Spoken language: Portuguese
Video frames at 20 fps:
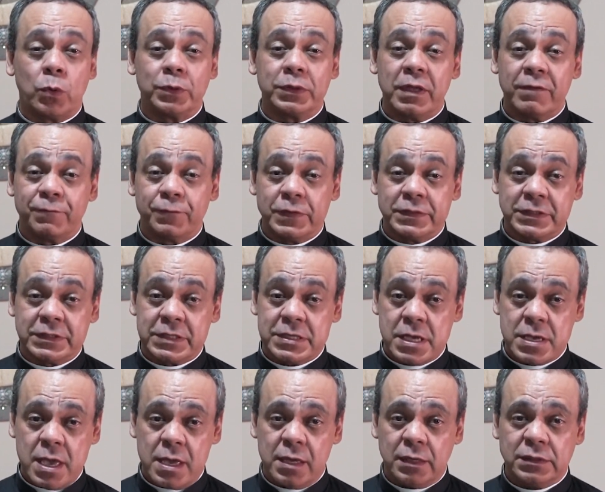com
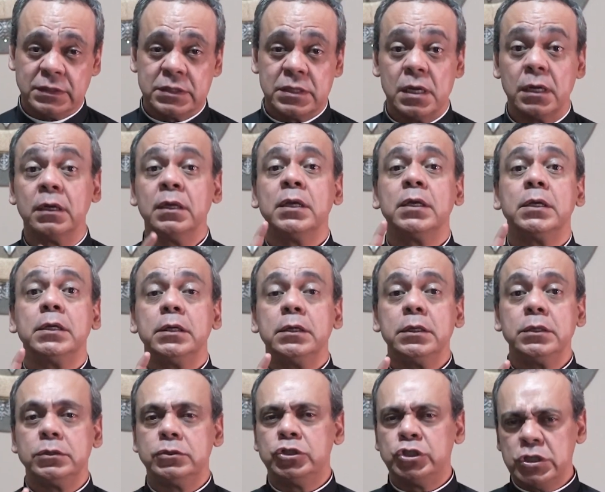Deficiência
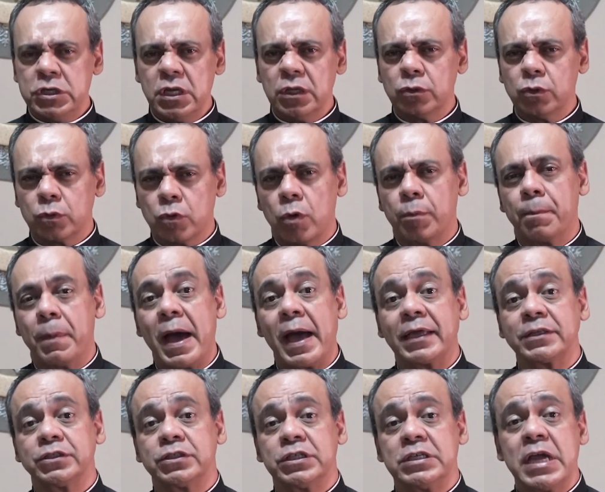e Dia do
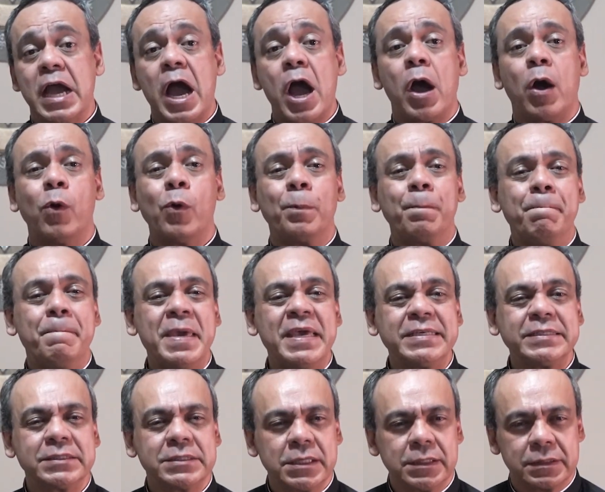Combate à
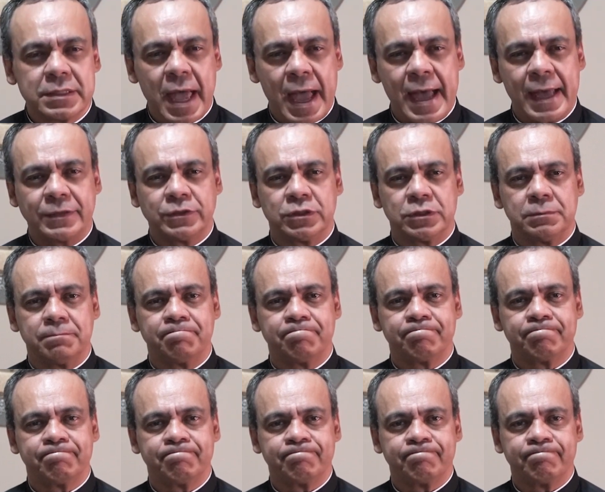Obesidade.
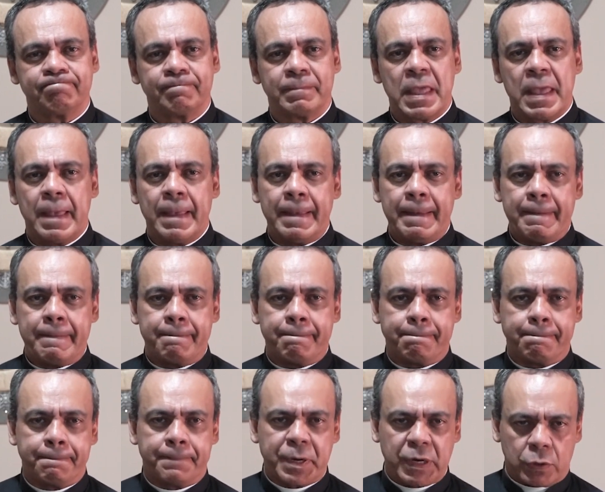
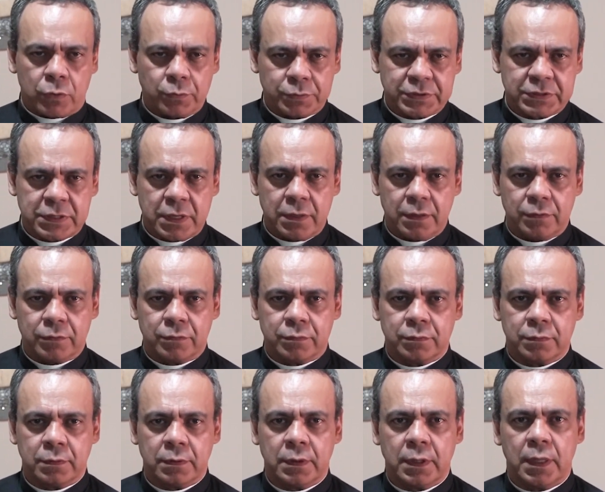Preconceito
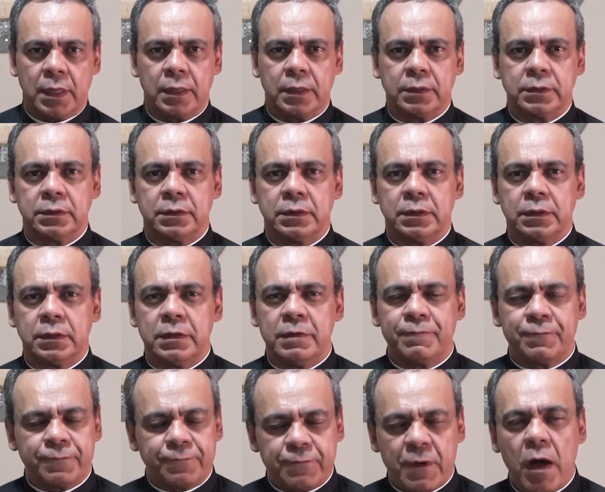e
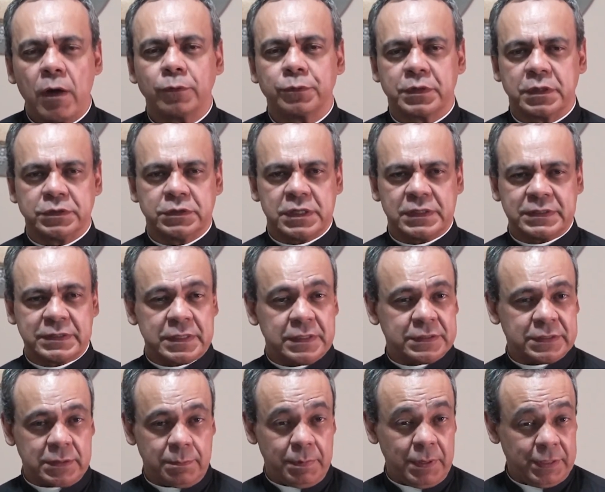falta de
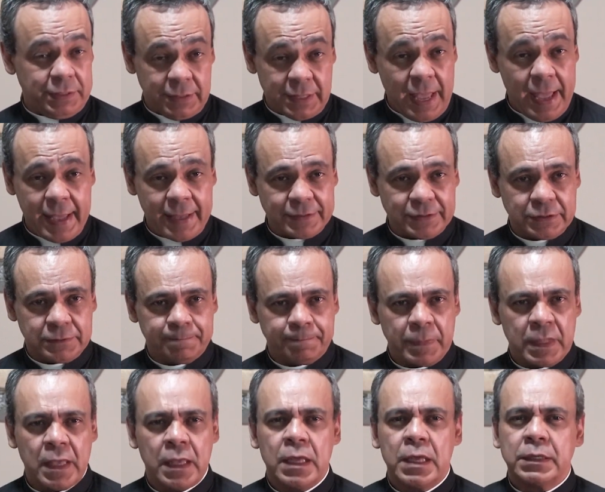acessibilidade
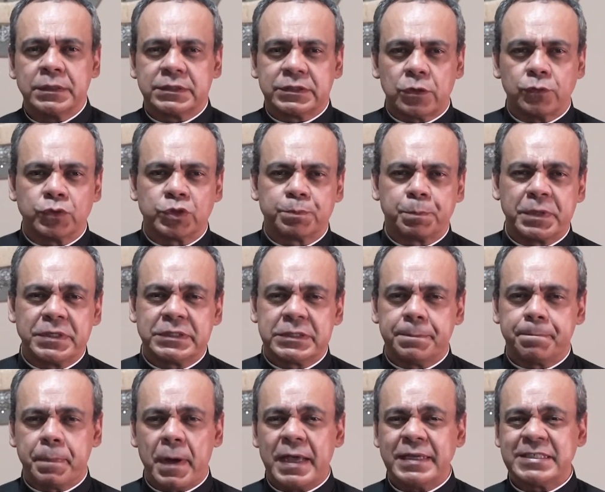são os
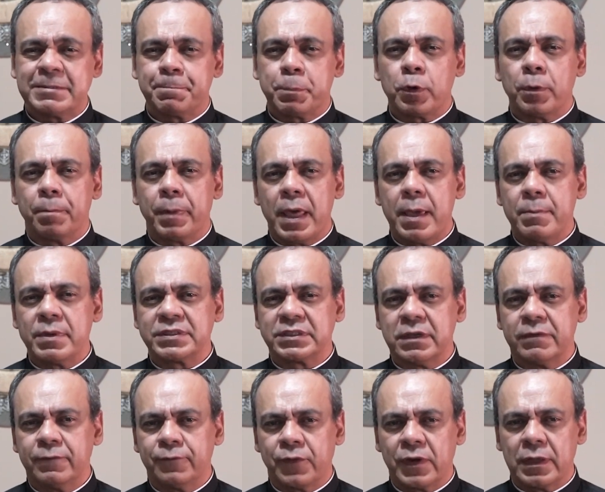principais
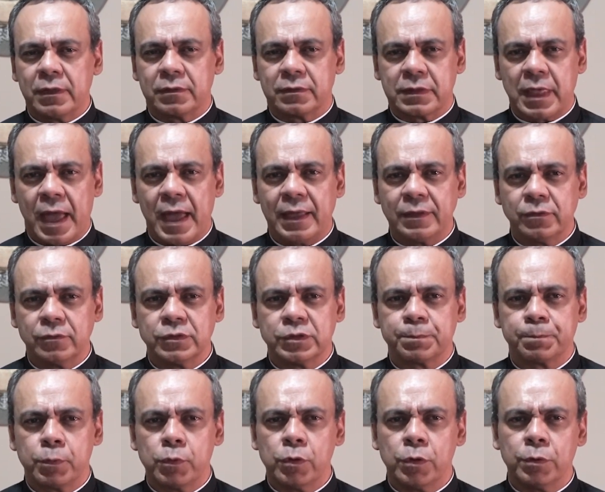problemas
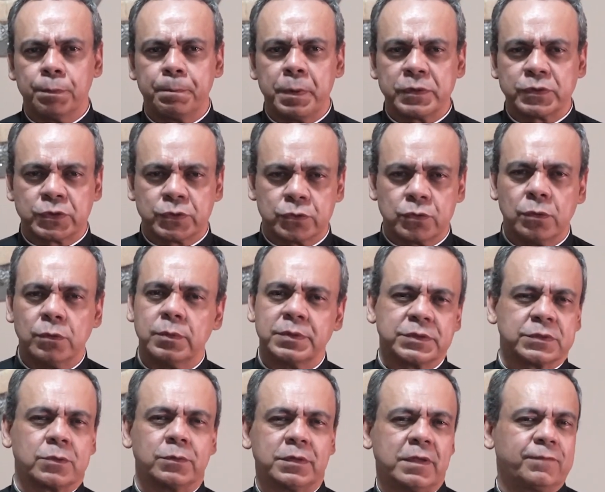enfrentados por
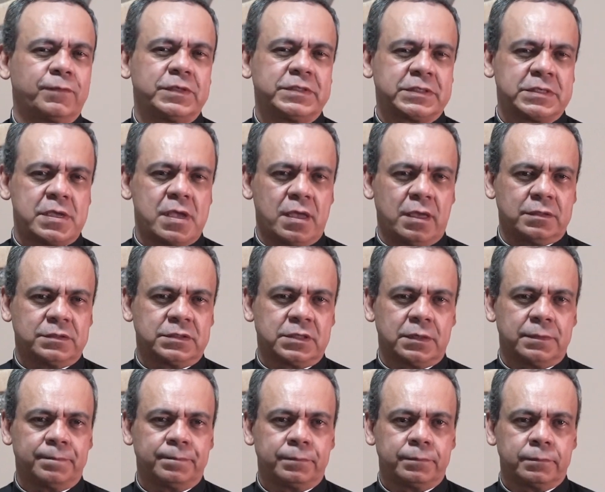pessoas com
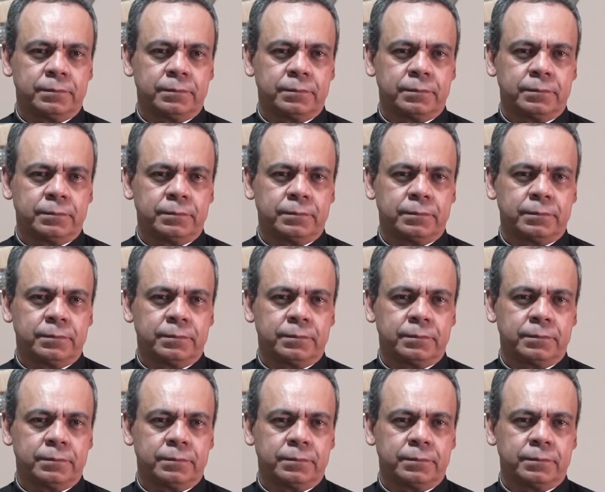deficiência.